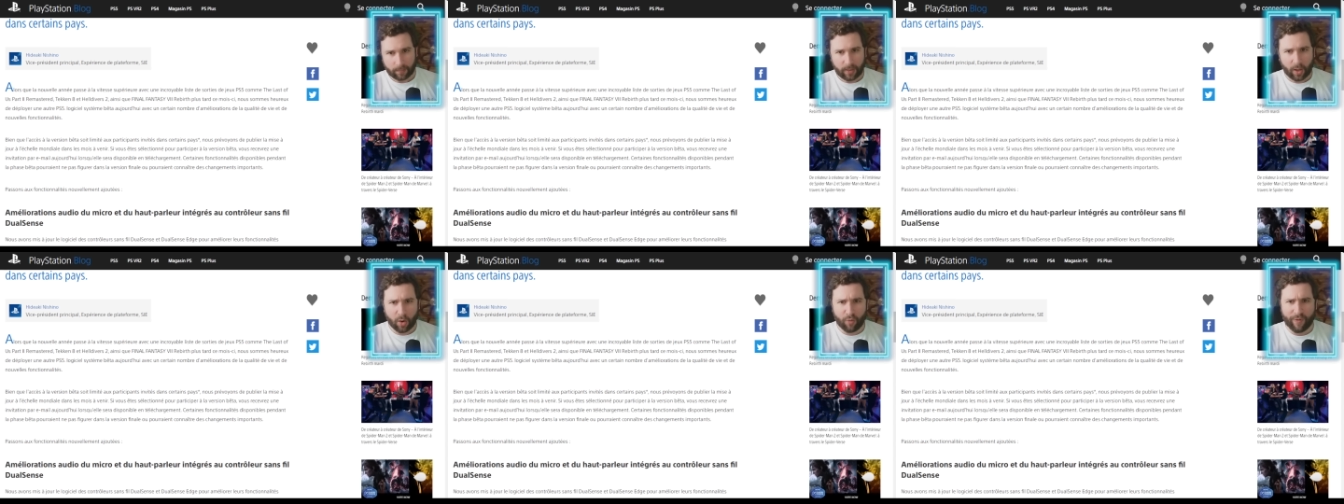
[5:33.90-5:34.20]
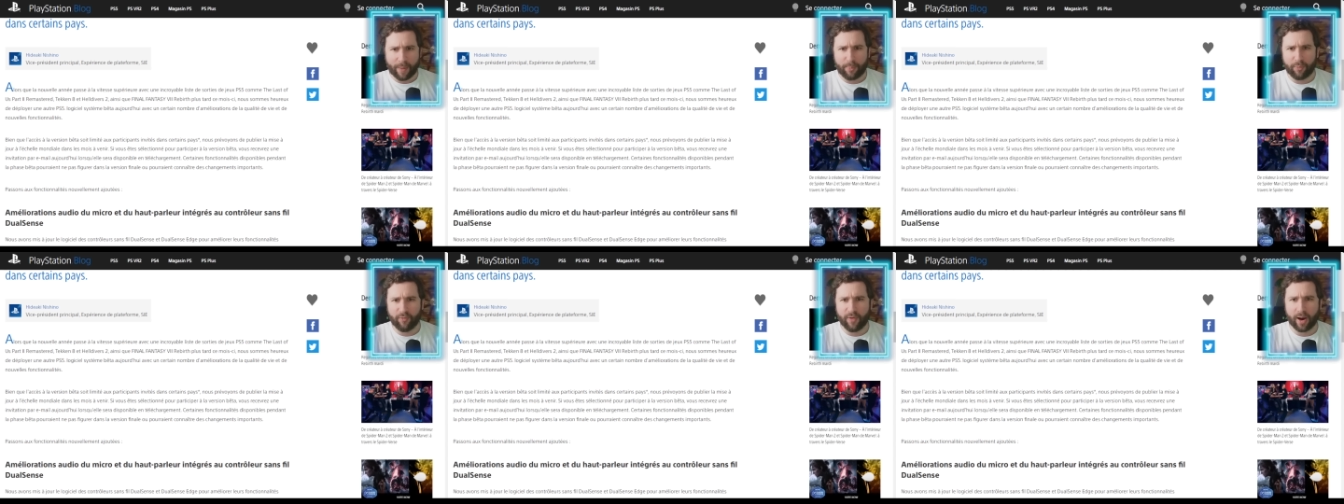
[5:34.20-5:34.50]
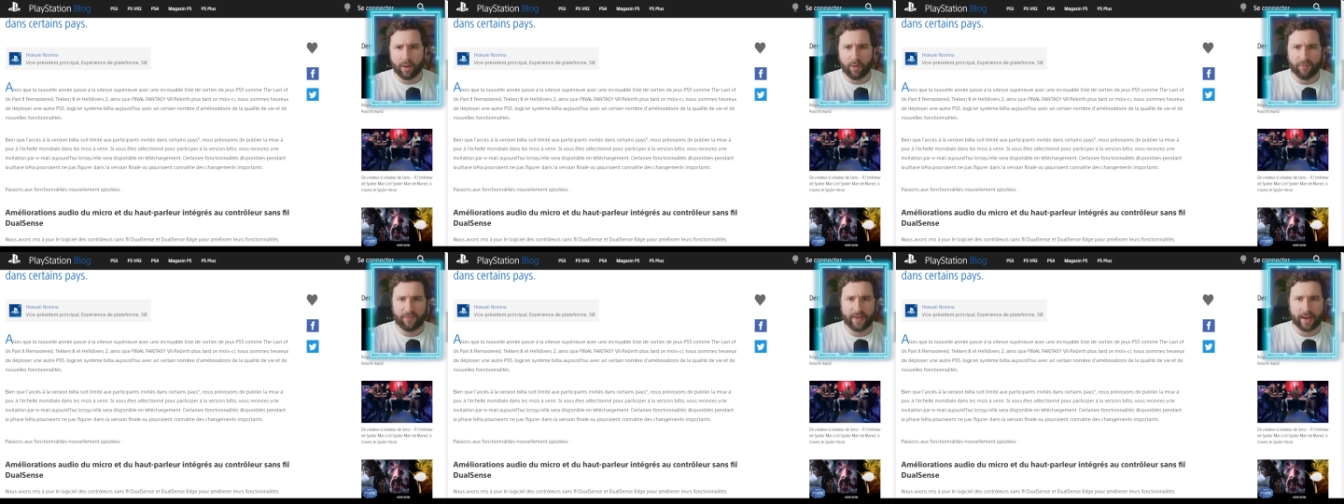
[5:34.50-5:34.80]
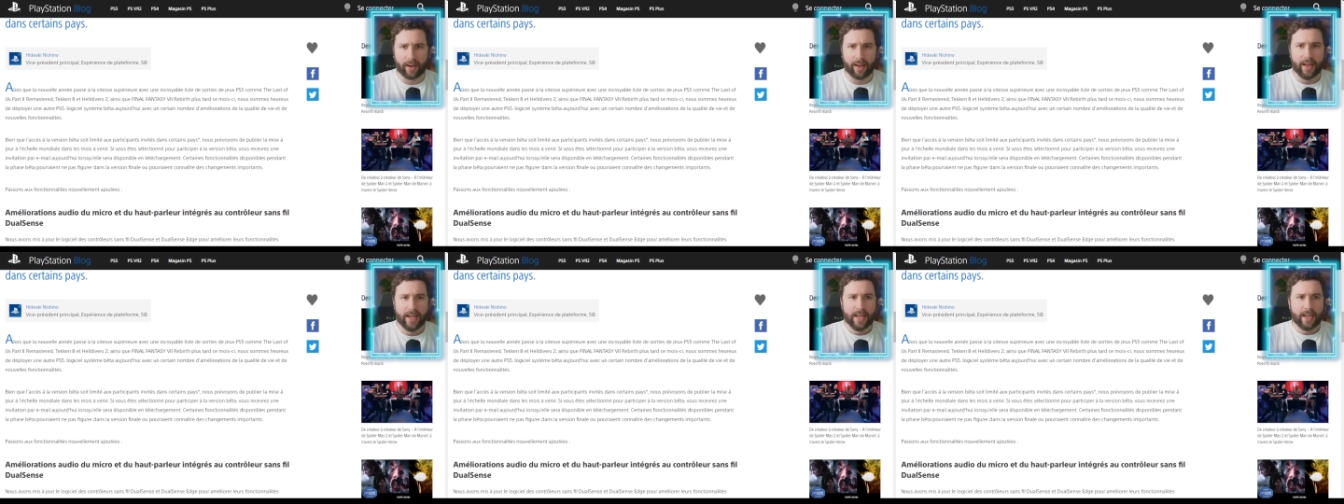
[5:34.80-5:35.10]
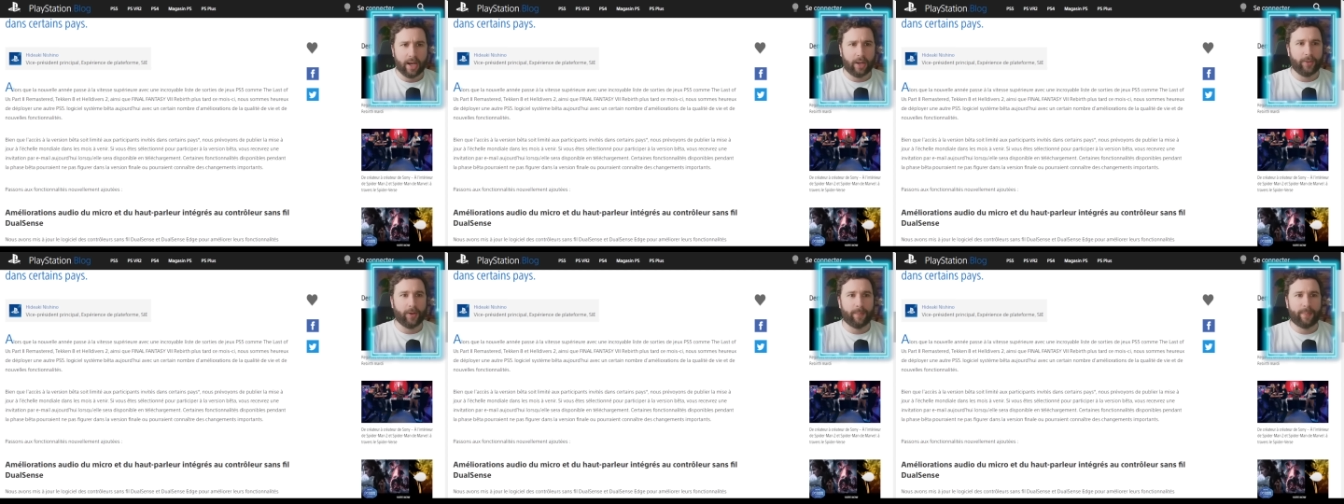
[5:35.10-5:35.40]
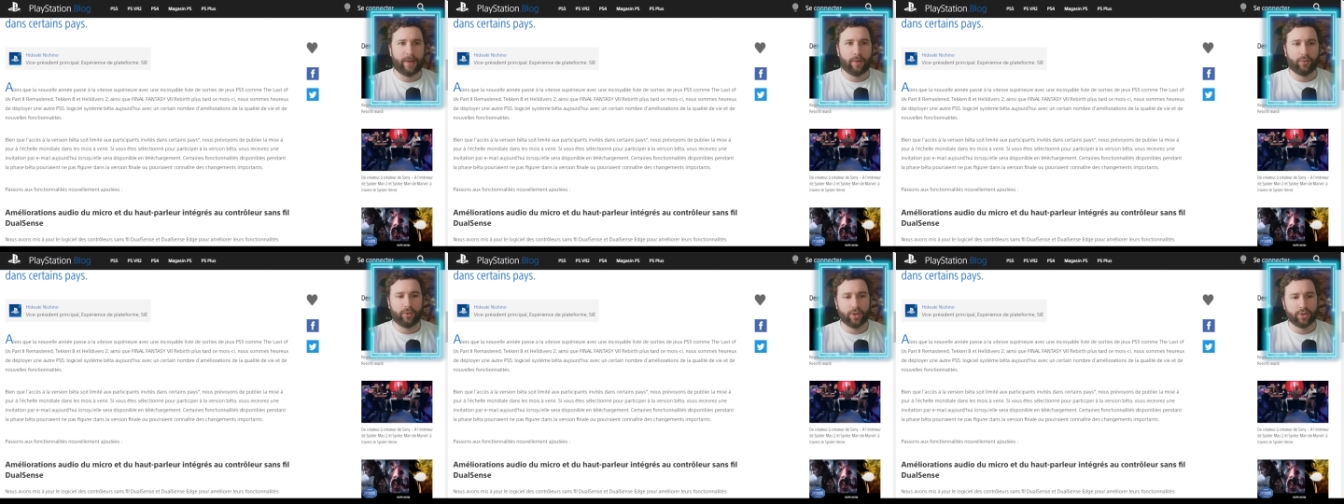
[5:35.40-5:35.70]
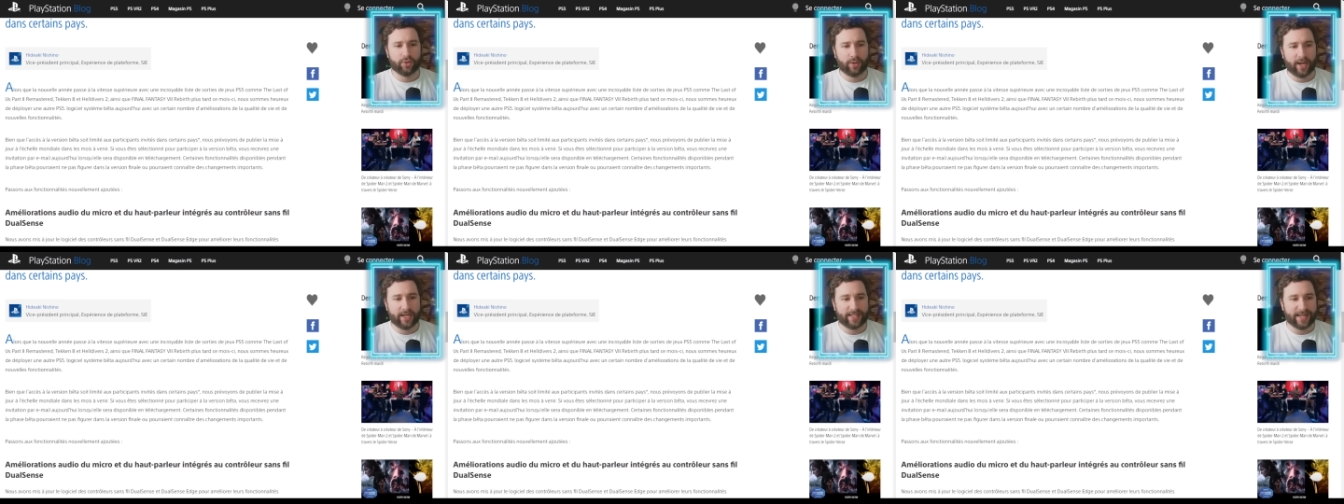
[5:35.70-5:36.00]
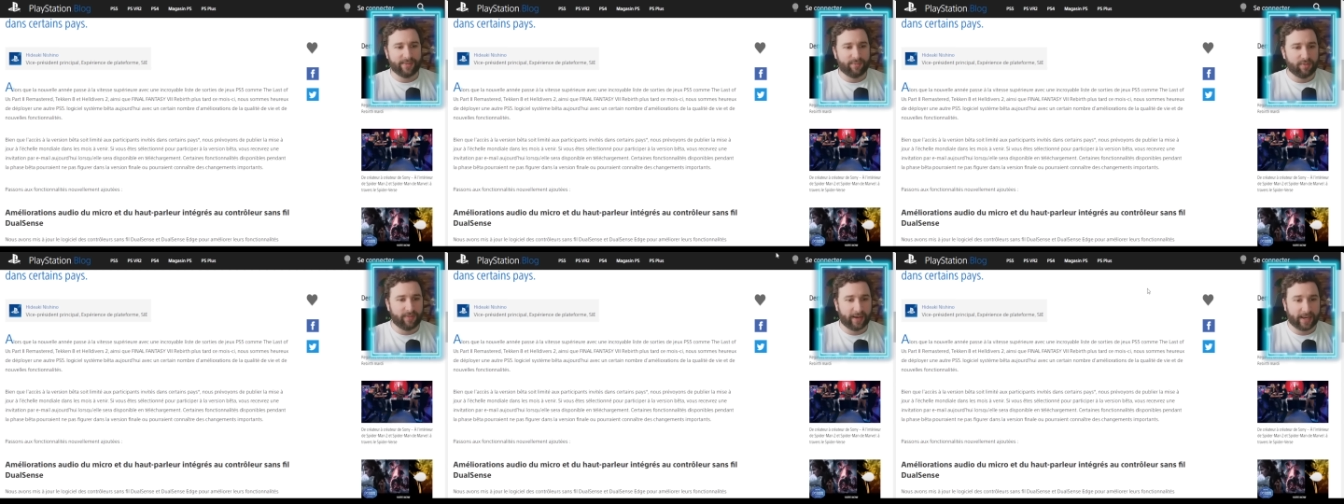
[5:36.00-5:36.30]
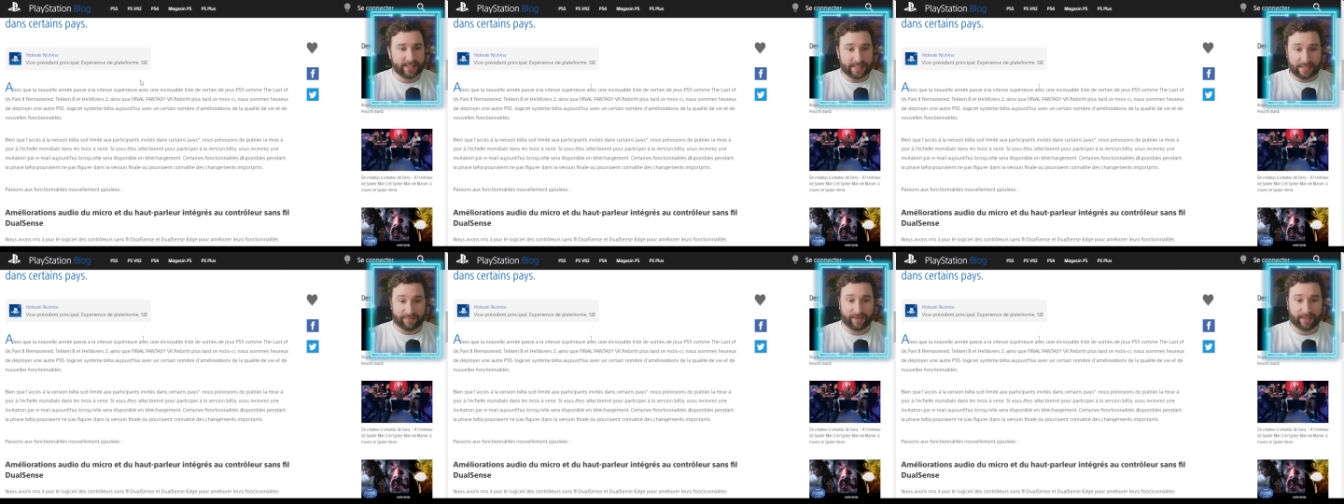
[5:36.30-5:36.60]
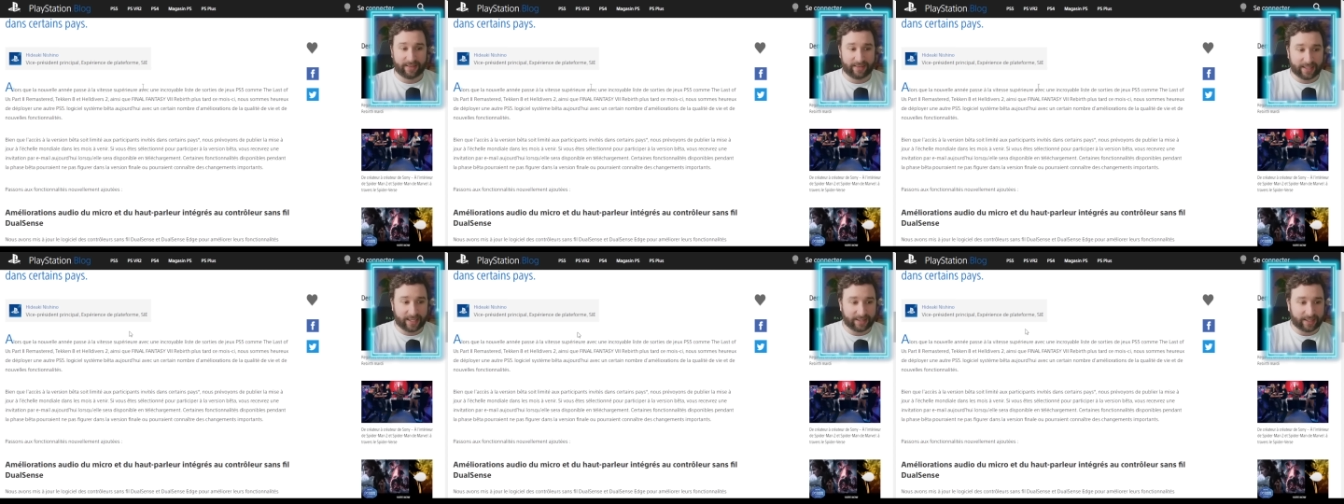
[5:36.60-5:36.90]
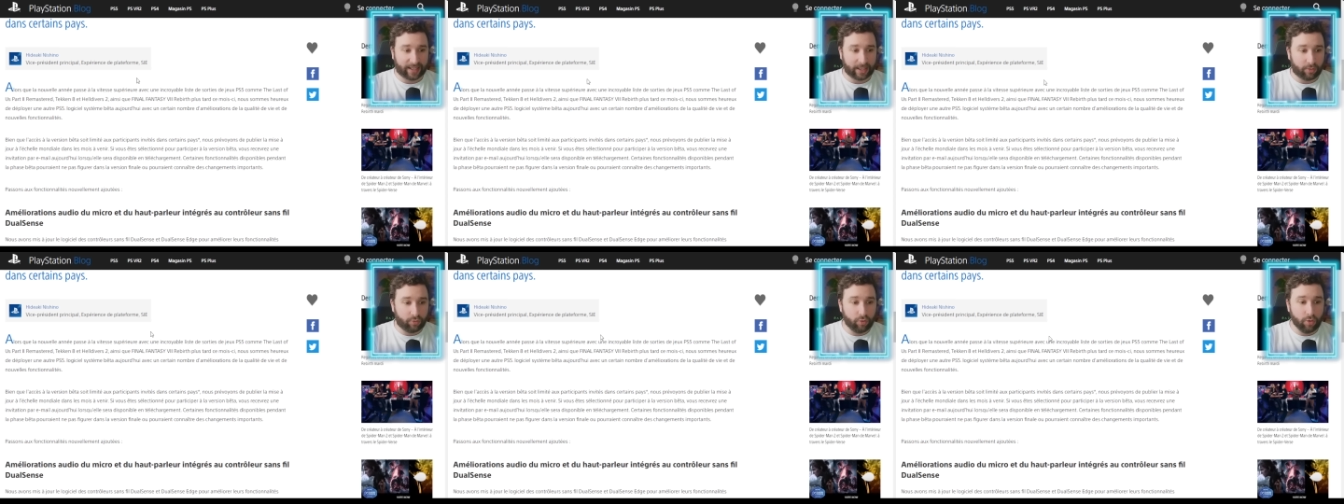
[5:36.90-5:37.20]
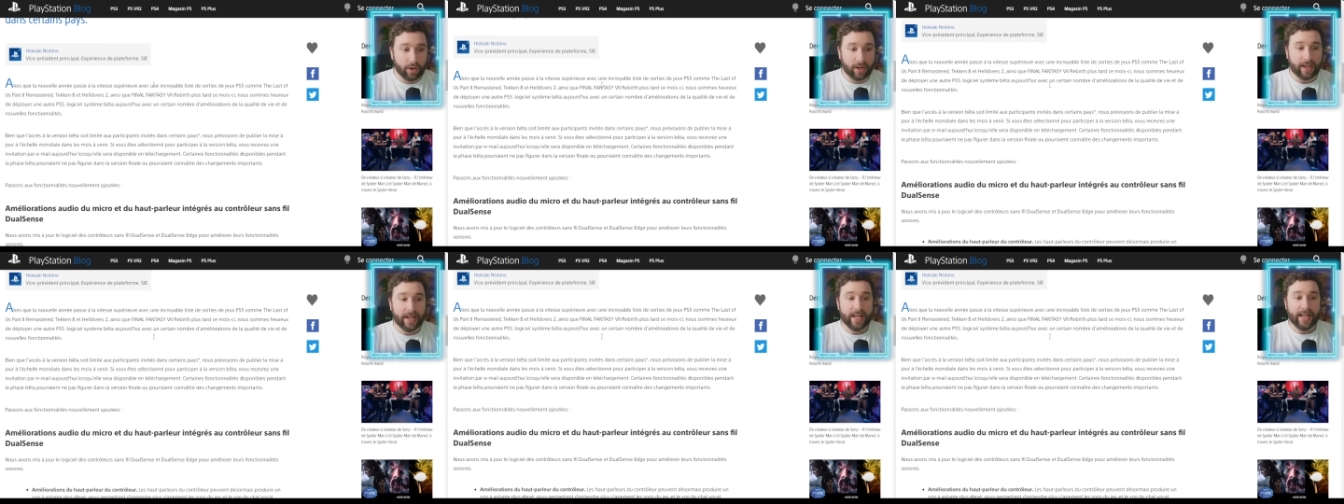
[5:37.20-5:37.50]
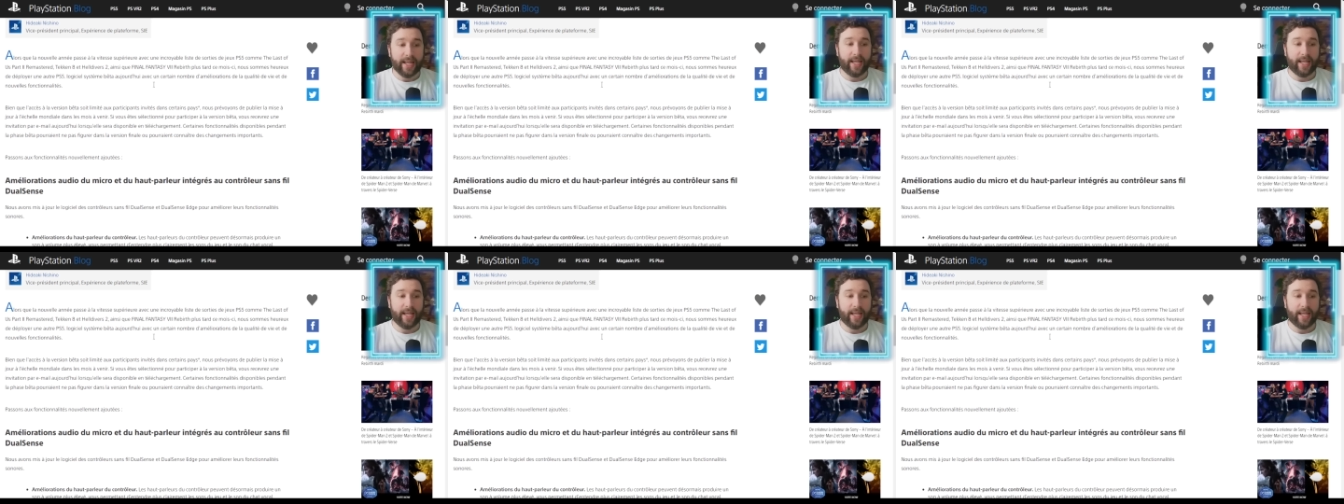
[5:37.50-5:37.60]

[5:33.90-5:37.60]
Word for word: on va pouvoir en faire euh, dans pas longtemps sur la chaîne, vous verrez, ça va être très très cool.